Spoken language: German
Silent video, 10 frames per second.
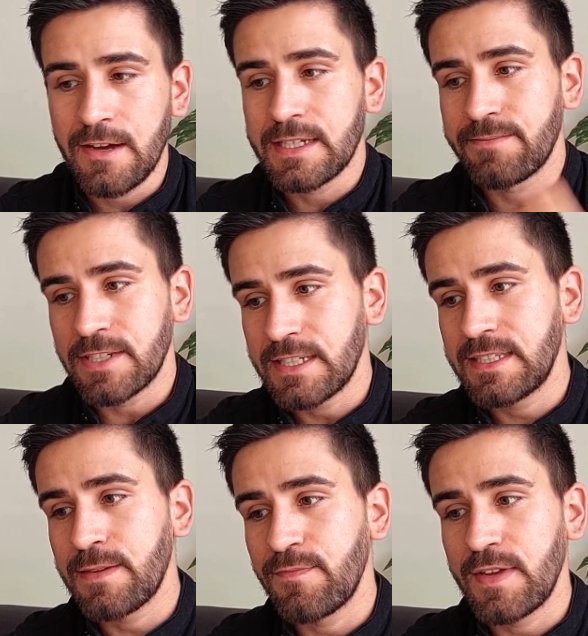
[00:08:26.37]
und dann würde ich
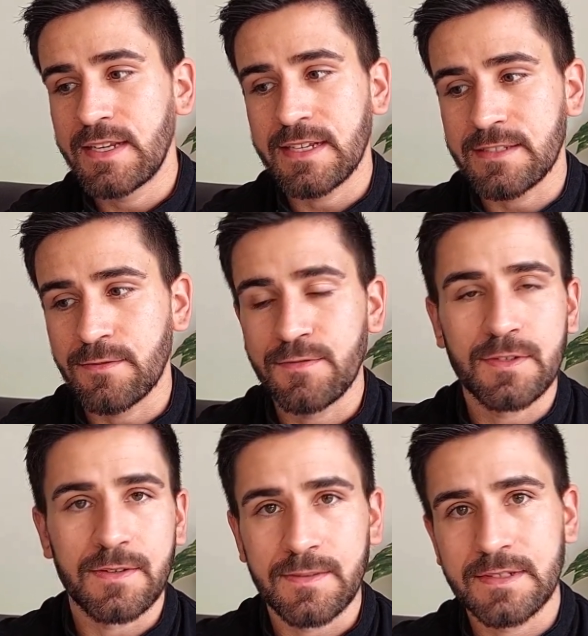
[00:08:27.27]
dir empfehlen, dass du
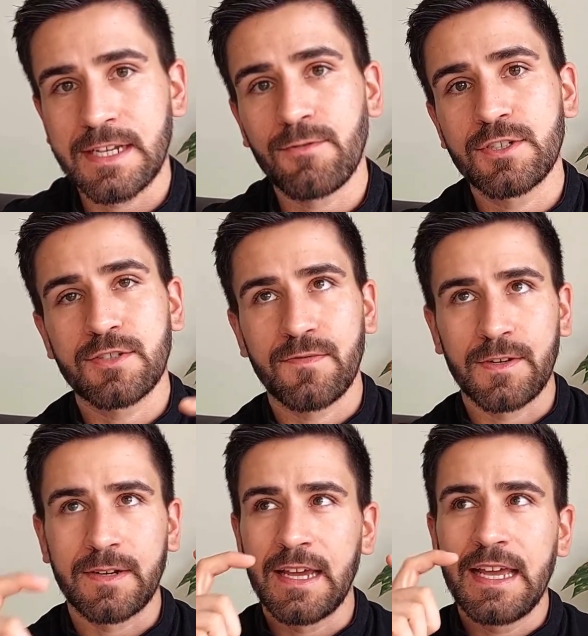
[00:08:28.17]
für einen Tausch
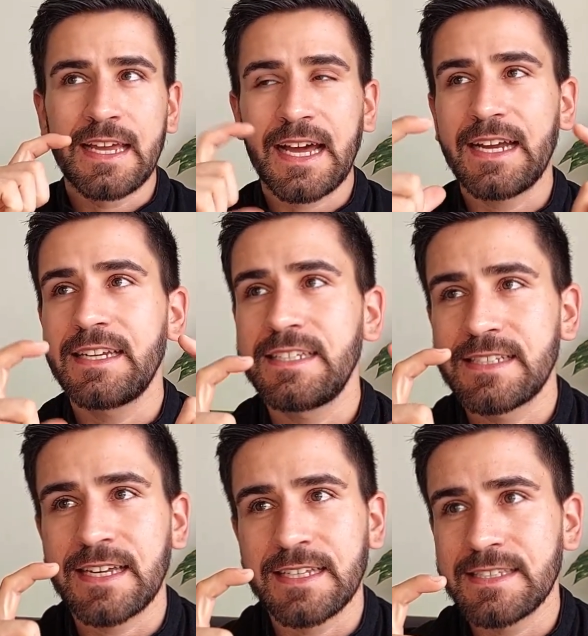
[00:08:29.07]
von gerade
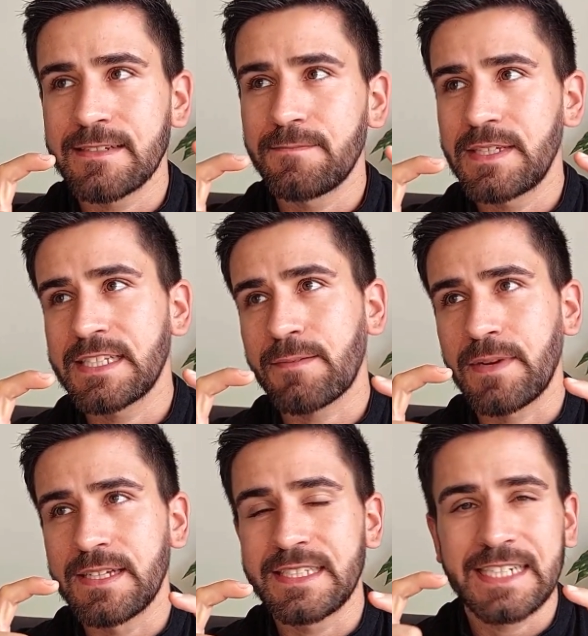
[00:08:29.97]
diesen ganzen, ich sag
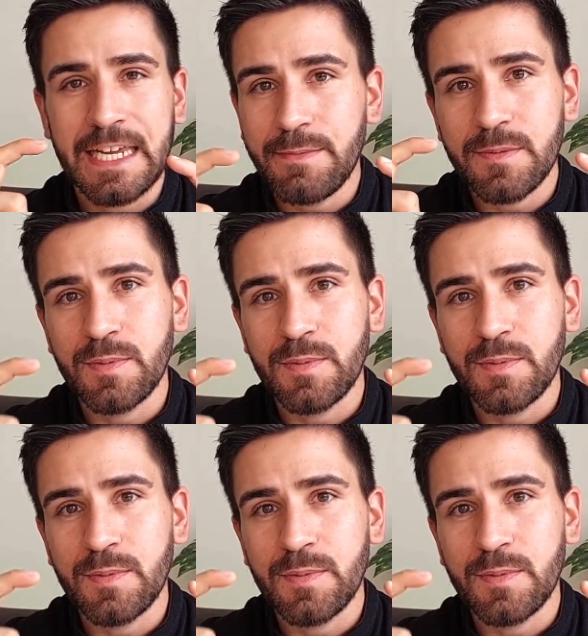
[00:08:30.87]
mal, Stable